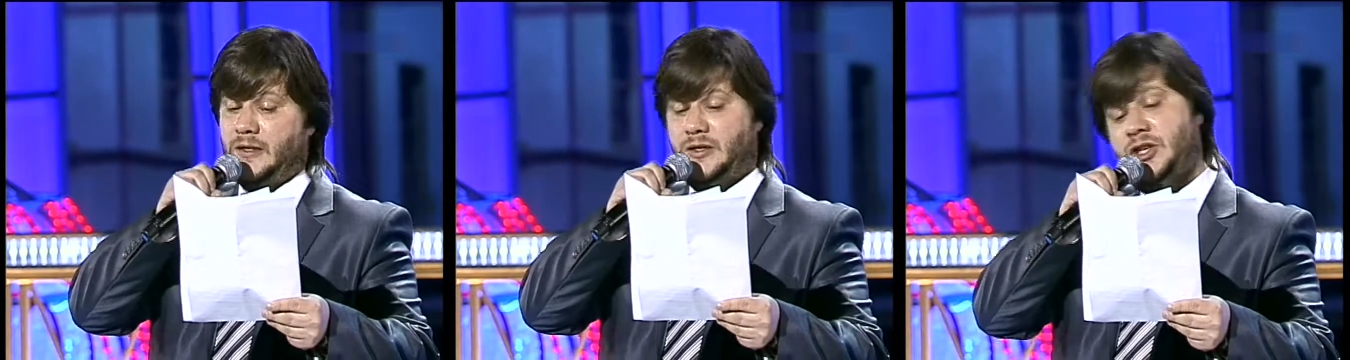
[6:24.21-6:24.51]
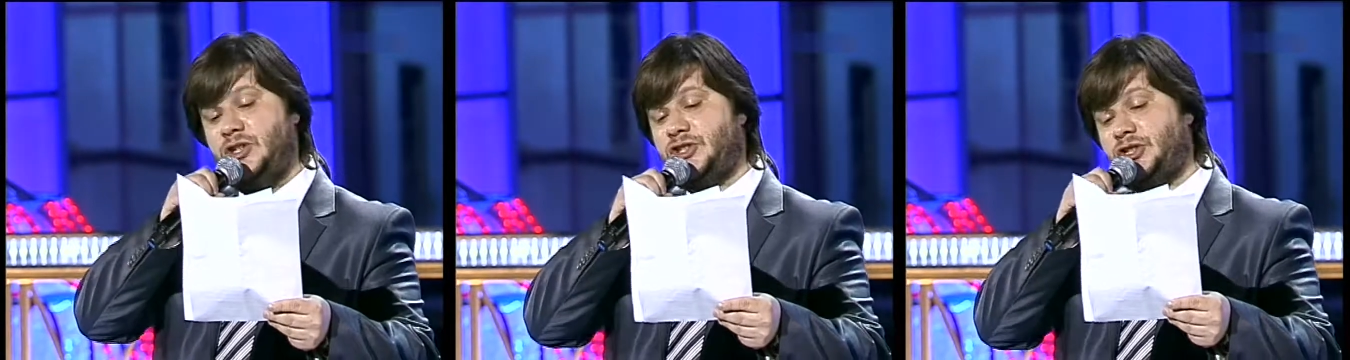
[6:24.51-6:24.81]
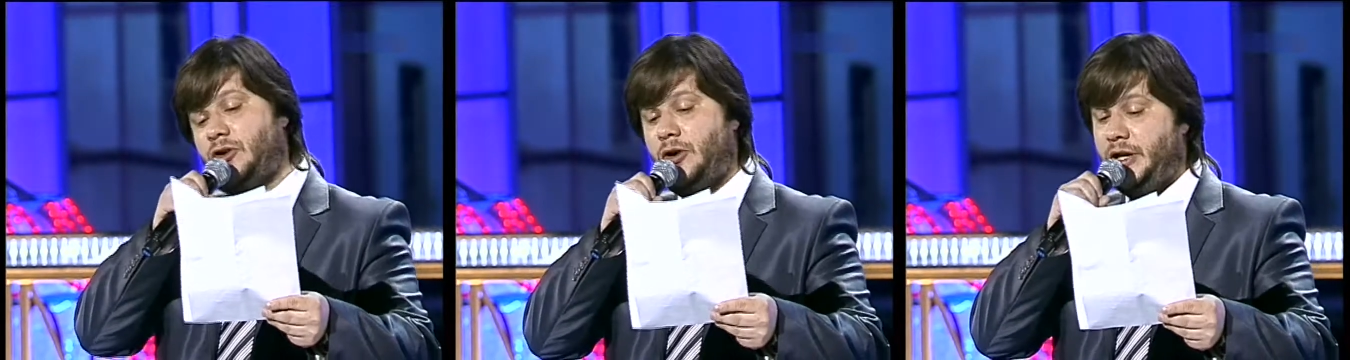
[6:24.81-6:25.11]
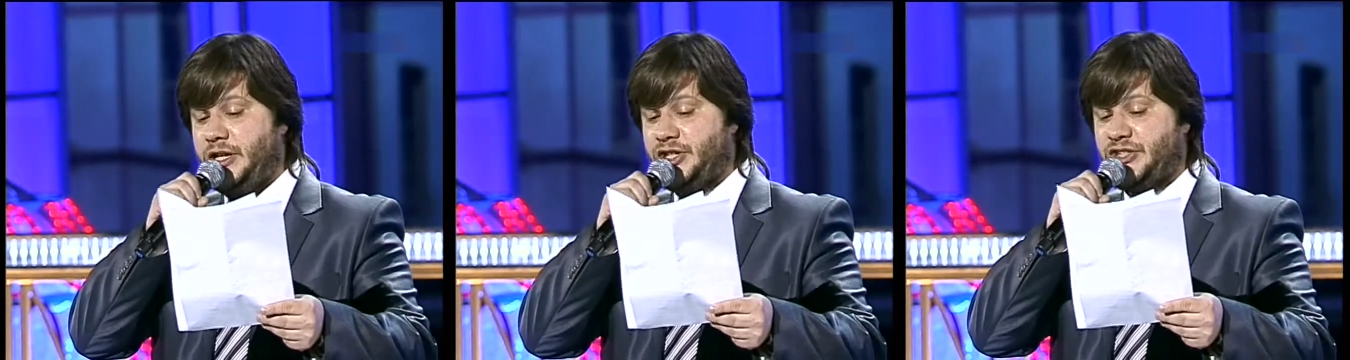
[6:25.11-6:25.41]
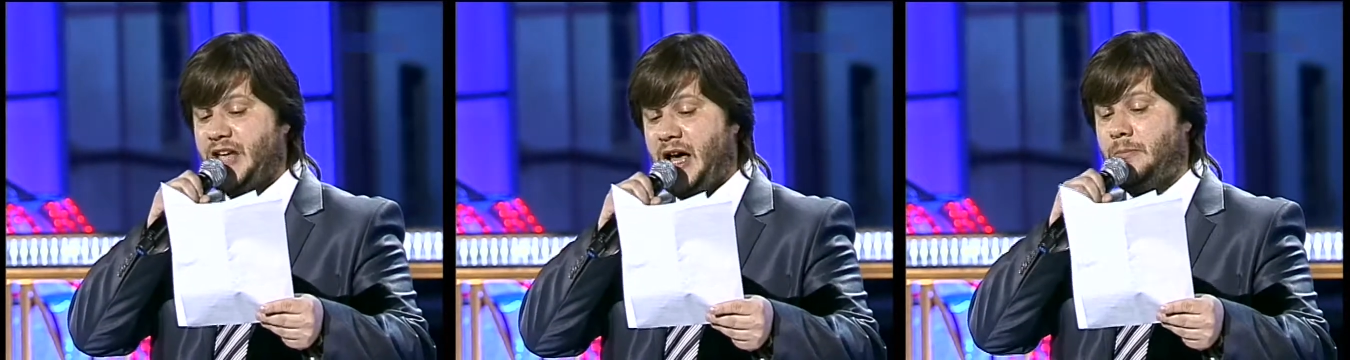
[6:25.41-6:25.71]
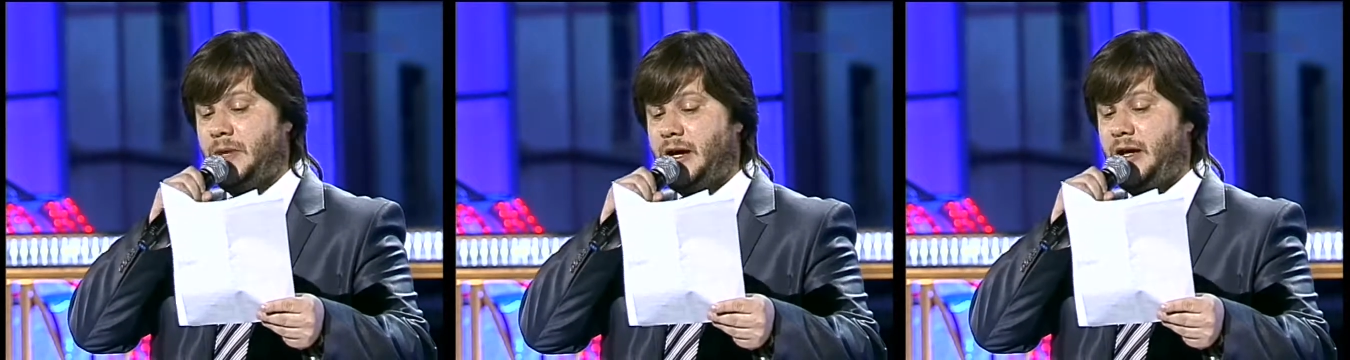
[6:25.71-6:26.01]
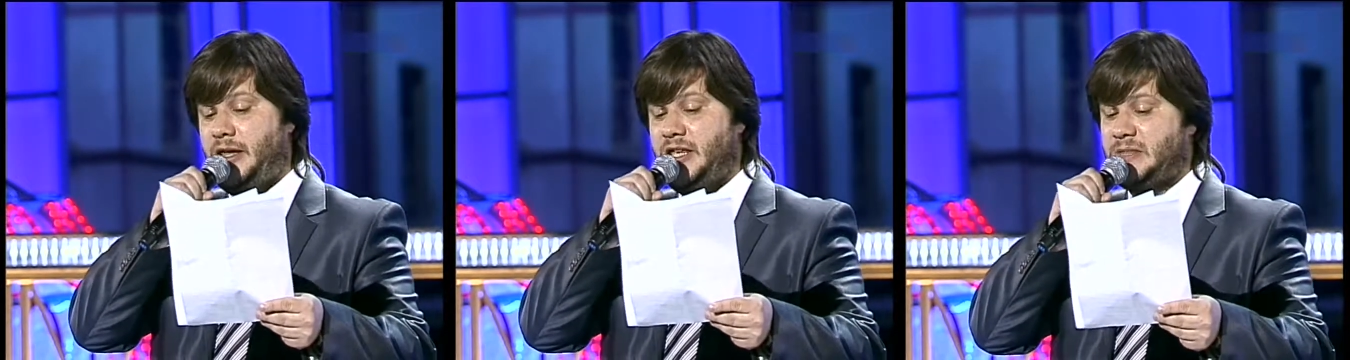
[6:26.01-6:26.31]
не строишь
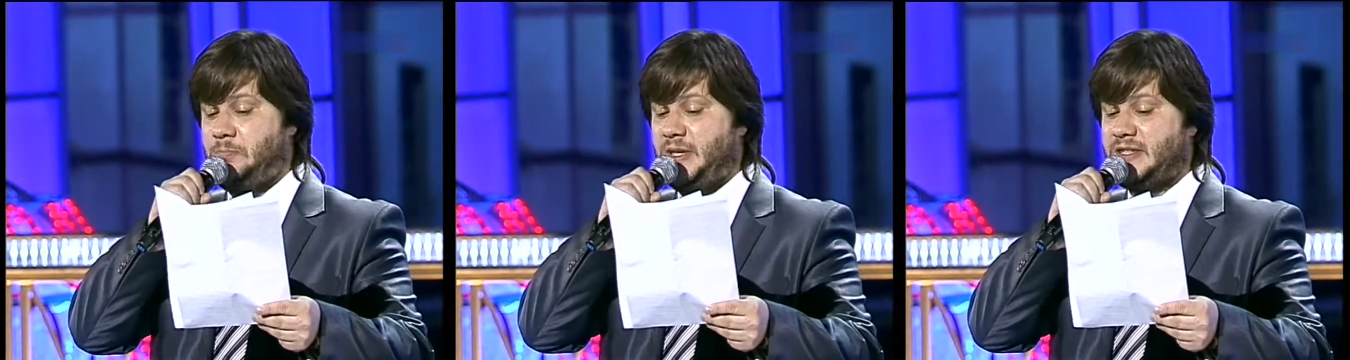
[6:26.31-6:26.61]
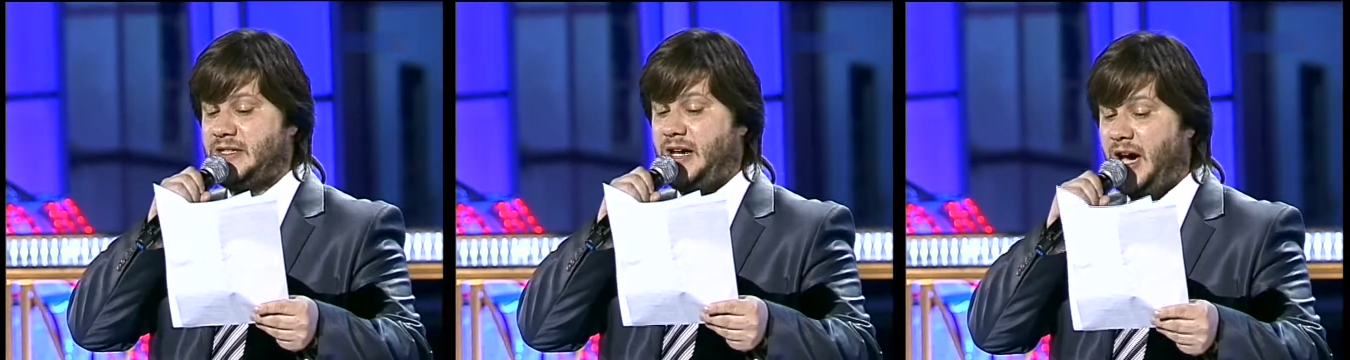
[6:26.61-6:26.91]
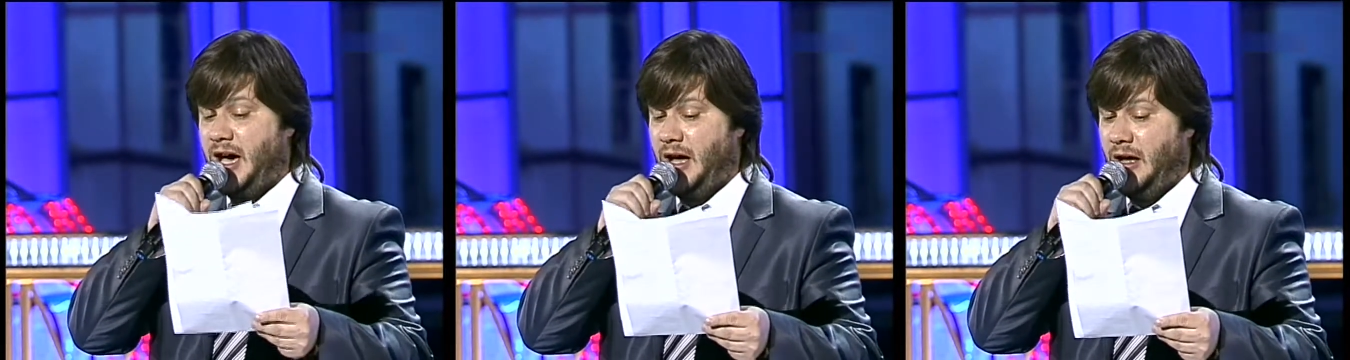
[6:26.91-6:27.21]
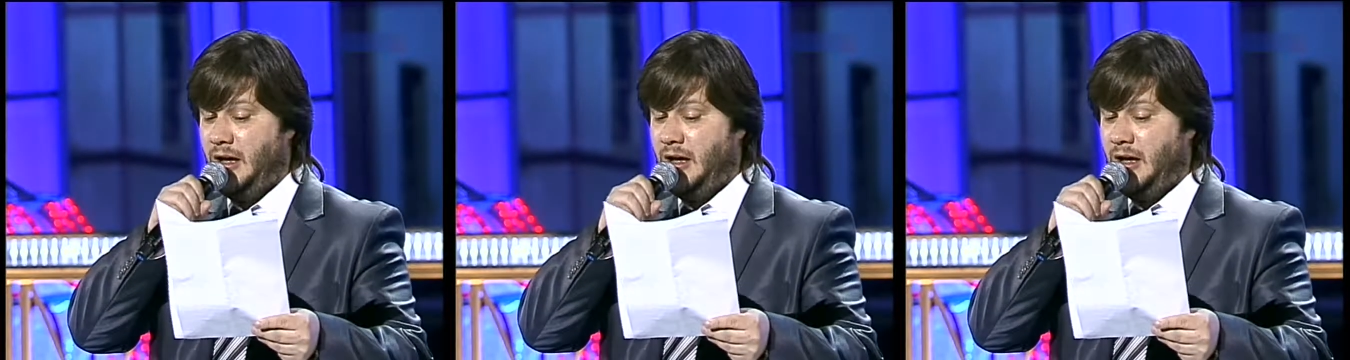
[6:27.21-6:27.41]
замка из песка,